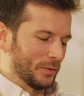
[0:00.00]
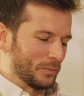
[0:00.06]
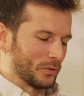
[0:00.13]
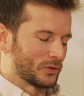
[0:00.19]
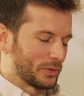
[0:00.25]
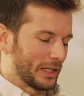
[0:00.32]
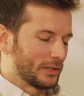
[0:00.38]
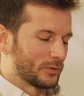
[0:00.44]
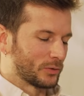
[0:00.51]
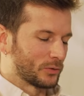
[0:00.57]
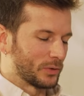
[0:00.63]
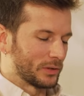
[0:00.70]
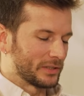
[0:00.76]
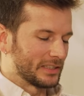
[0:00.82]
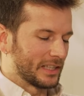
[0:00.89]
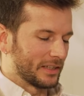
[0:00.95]
Oswald, donc toi
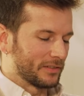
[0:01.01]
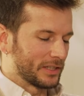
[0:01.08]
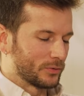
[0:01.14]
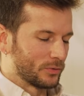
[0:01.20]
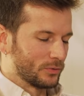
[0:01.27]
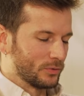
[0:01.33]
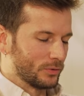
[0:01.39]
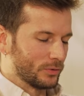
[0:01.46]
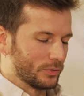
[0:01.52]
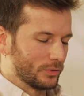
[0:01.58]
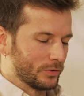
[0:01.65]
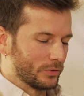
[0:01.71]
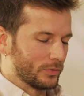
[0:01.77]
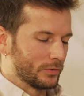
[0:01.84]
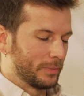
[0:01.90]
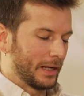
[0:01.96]
aussi, tu as vécu
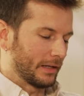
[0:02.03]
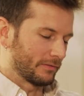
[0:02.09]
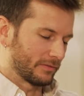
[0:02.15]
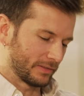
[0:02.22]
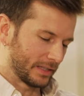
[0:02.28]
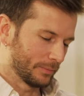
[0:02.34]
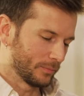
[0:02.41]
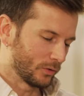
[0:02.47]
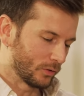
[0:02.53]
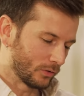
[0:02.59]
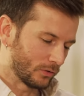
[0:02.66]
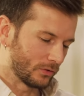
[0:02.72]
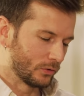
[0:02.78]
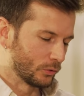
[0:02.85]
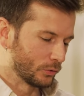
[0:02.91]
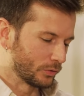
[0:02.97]
le, bah, vraiment
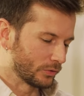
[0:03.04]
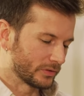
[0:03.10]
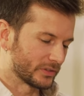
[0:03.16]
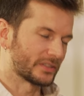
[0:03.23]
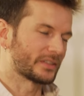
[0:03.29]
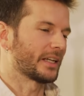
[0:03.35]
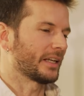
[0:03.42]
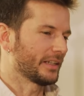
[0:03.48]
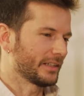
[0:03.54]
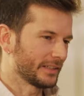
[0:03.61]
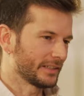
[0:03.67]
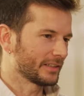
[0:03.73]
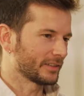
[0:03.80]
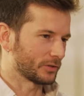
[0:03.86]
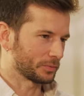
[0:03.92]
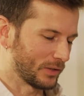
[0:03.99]
le
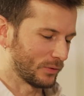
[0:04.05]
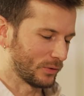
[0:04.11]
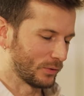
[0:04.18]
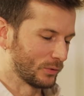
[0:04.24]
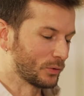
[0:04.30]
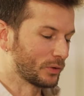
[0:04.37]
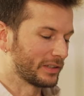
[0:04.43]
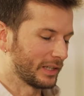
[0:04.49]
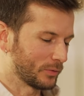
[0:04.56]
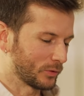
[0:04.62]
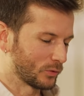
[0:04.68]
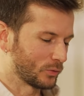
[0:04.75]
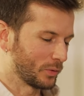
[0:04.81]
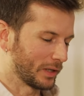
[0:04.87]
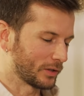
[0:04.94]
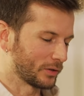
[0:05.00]
scaling, euh, notamment
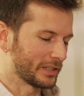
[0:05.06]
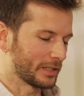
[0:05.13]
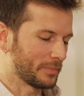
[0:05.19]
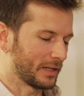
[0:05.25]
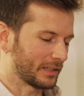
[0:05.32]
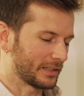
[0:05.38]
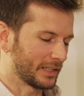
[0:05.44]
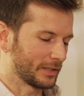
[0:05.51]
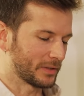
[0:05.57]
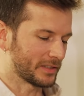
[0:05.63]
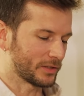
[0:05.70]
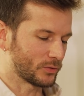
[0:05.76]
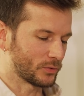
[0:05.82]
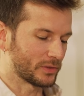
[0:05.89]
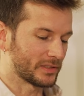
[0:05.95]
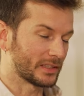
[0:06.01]
toi côté market,
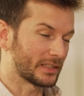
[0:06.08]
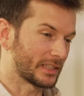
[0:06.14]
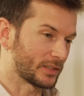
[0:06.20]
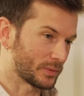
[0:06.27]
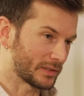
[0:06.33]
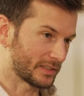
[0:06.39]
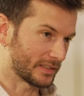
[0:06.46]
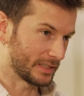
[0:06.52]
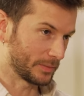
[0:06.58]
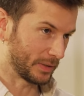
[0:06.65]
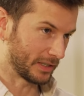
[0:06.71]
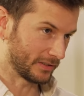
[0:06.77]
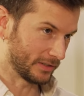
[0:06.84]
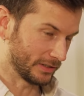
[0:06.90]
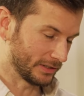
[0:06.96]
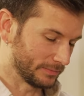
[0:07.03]
passage de 5 à 70
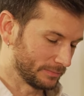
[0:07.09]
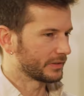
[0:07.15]
personnes.